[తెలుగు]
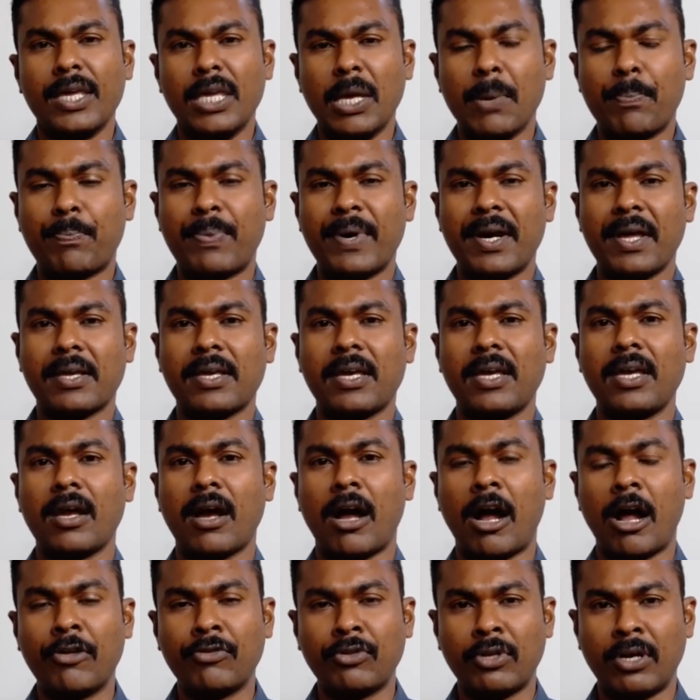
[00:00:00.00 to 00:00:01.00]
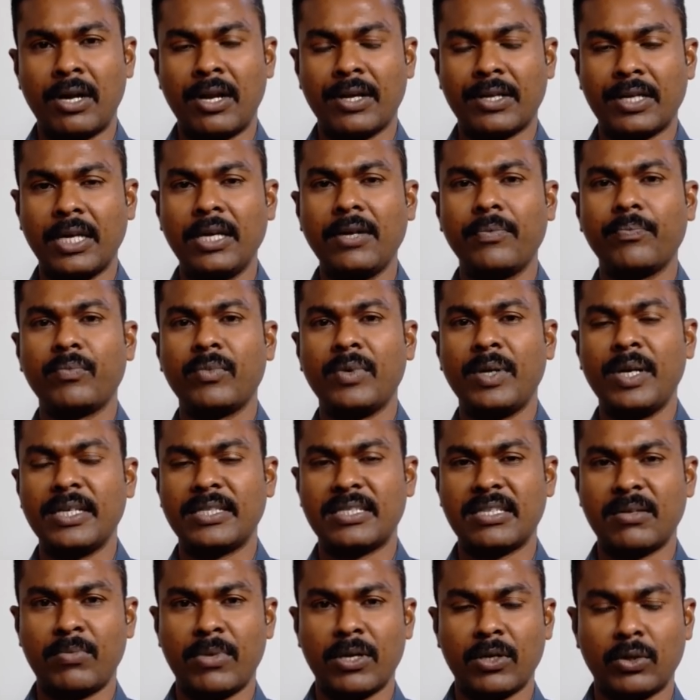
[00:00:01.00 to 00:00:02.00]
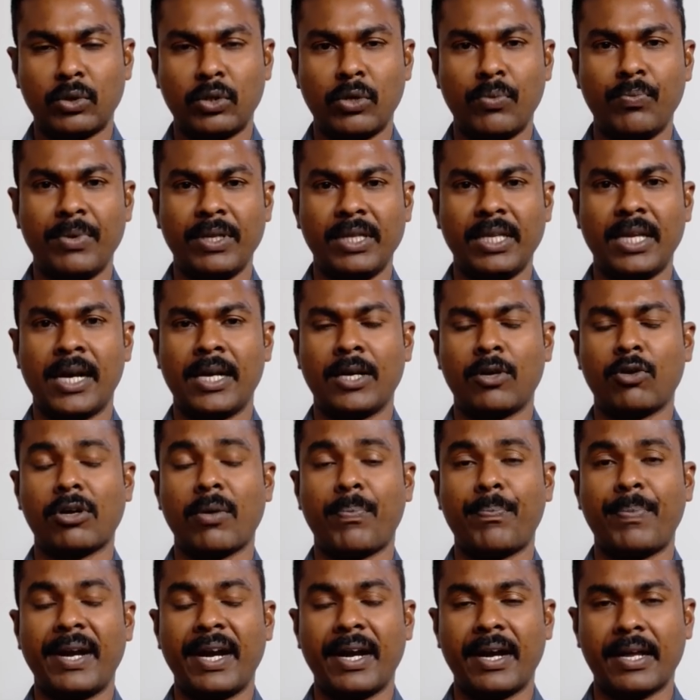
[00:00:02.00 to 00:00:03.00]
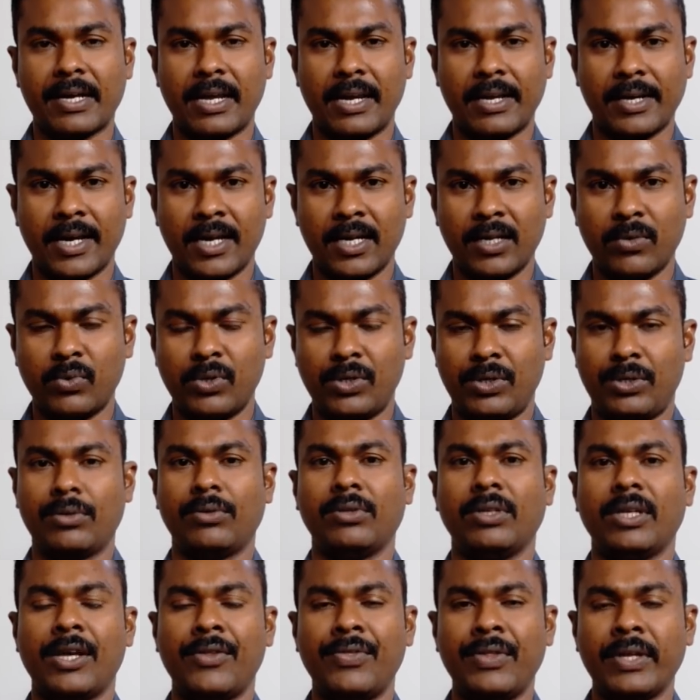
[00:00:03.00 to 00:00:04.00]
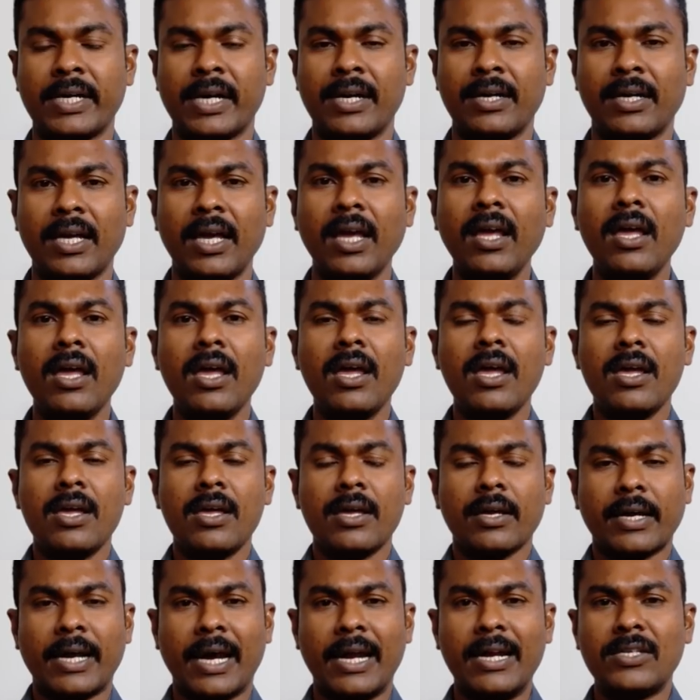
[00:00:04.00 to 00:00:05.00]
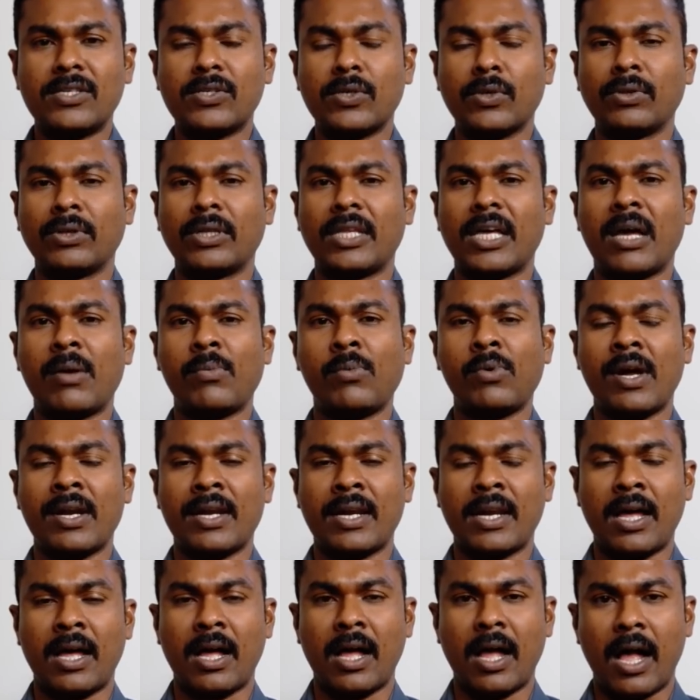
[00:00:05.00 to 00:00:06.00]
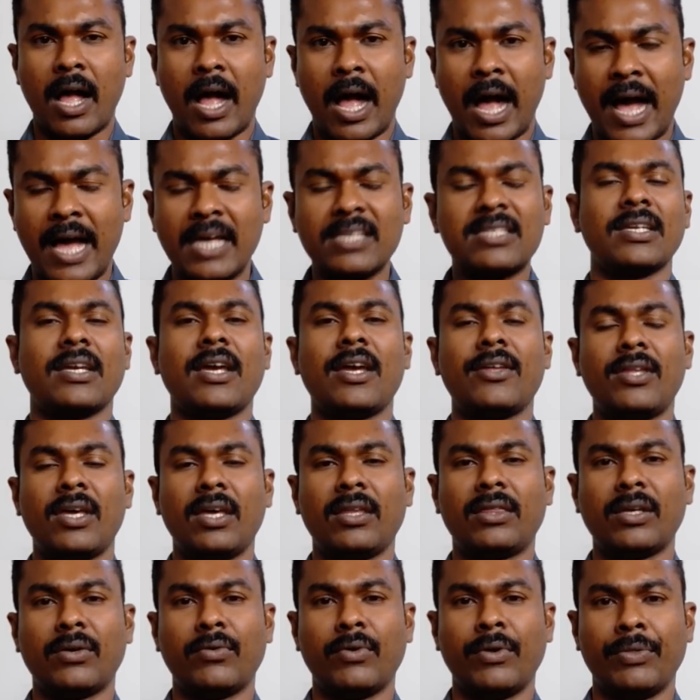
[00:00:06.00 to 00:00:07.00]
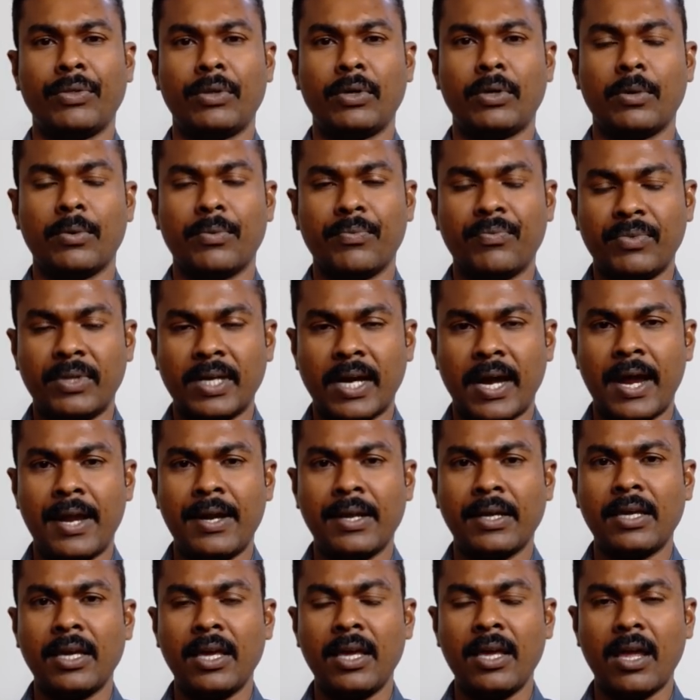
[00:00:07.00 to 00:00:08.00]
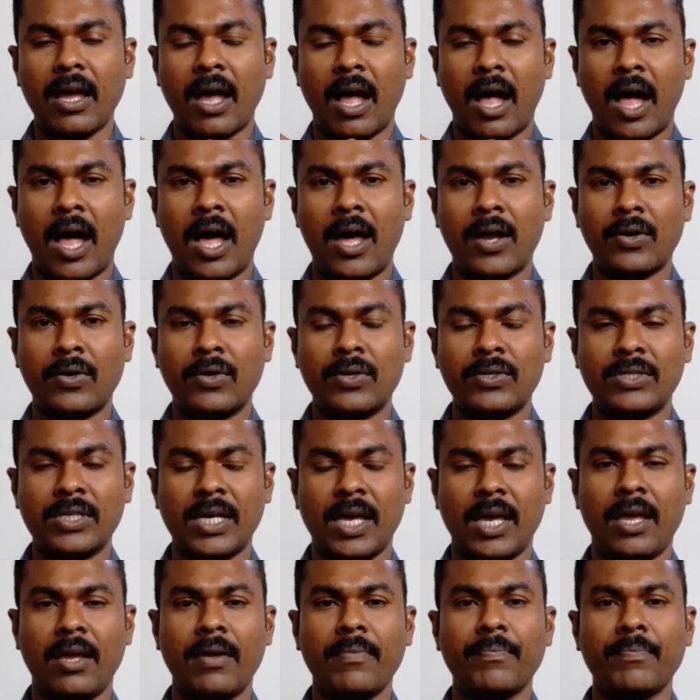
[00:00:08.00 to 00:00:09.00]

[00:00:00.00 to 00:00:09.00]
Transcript: ఇప్పటికీ ఆంధ్రులకి డిసెంబర్ తొమ్మిది అంటే ఒక పీడకలగానే ఉంటుంది ఎందుకంటే కలిసి ఉందాము అన్న ఆశ ఏదైతే ఉందో దానికి ఆ రోజే